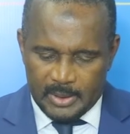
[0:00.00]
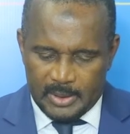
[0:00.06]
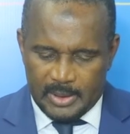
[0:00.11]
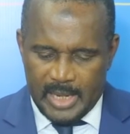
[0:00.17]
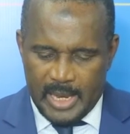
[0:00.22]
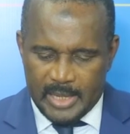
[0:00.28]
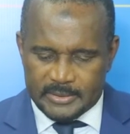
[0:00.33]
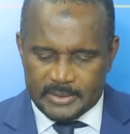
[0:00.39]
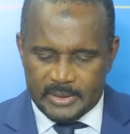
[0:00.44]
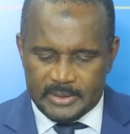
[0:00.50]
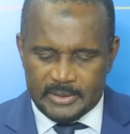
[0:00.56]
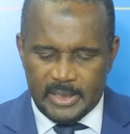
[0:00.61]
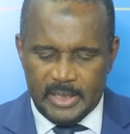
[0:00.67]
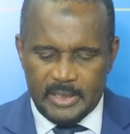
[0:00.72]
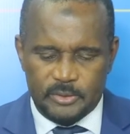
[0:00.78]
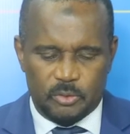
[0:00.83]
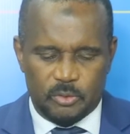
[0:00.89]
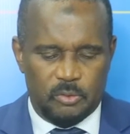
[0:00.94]
Il a
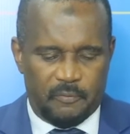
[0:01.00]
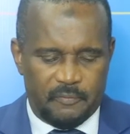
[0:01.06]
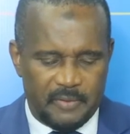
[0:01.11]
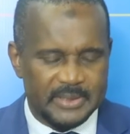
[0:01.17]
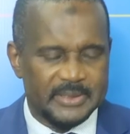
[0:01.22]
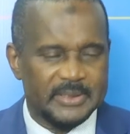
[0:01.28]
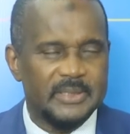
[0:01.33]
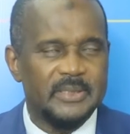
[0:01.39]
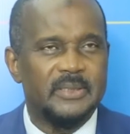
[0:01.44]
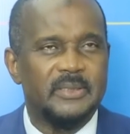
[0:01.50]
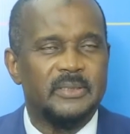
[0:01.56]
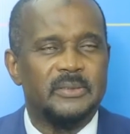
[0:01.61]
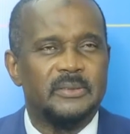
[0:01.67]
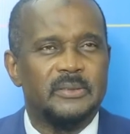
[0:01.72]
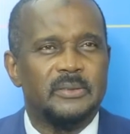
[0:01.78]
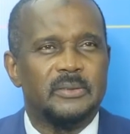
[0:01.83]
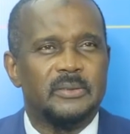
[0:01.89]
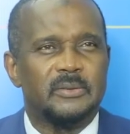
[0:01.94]
insisté sur le fait
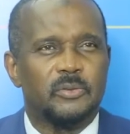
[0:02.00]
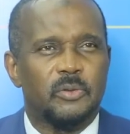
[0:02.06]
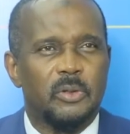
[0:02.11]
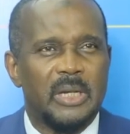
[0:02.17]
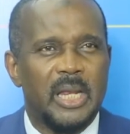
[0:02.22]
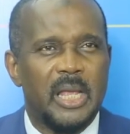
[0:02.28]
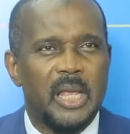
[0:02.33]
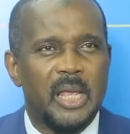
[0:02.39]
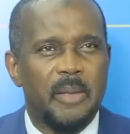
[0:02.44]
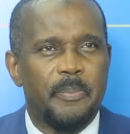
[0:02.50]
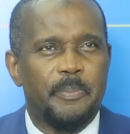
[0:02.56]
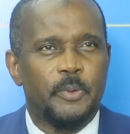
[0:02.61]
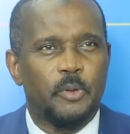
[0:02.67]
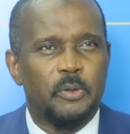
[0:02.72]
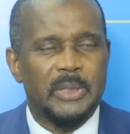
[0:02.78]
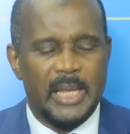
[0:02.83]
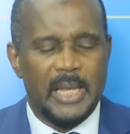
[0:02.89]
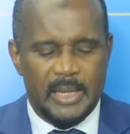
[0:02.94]
que les
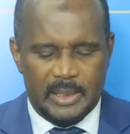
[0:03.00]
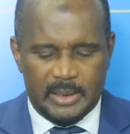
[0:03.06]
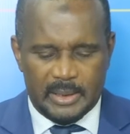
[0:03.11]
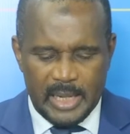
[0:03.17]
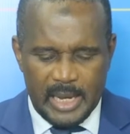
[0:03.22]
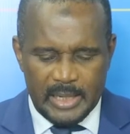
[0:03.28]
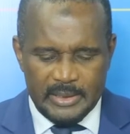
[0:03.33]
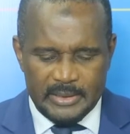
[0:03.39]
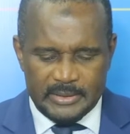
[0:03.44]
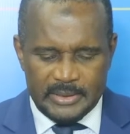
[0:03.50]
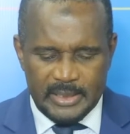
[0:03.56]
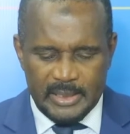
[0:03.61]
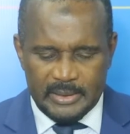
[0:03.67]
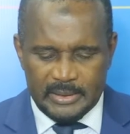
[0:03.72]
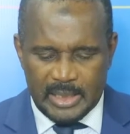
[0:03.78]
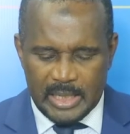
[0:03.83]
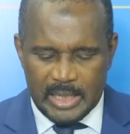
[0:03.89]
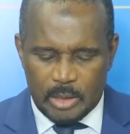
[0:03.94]
progrès
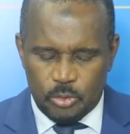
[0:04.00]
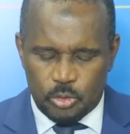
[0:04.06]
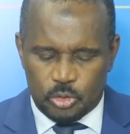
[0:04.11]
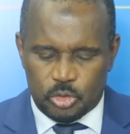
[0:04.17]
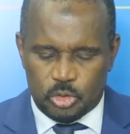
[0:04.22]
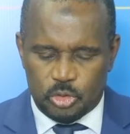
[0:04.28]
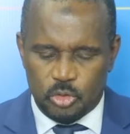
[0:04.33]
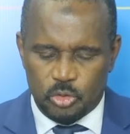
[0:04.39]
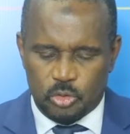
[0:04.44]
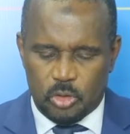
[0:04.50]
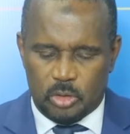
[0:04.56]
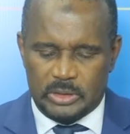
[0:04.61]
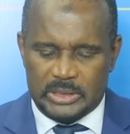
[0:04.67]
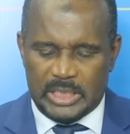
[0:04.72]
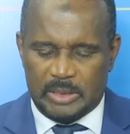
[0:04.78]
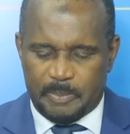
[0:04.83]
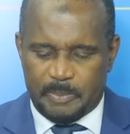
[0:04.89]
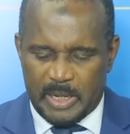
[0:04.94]
réalisés dans la lutte
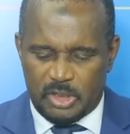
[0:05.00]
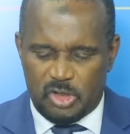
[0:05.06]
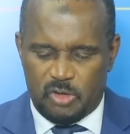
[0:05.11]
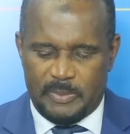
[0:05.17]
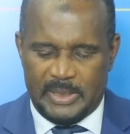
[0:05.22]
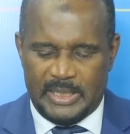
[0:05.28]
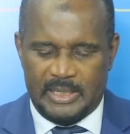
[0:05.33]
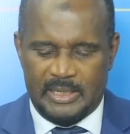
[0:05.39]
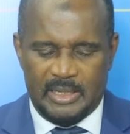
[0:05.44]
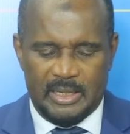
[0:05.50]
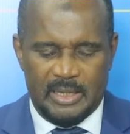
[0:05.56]
contre cette pandémie,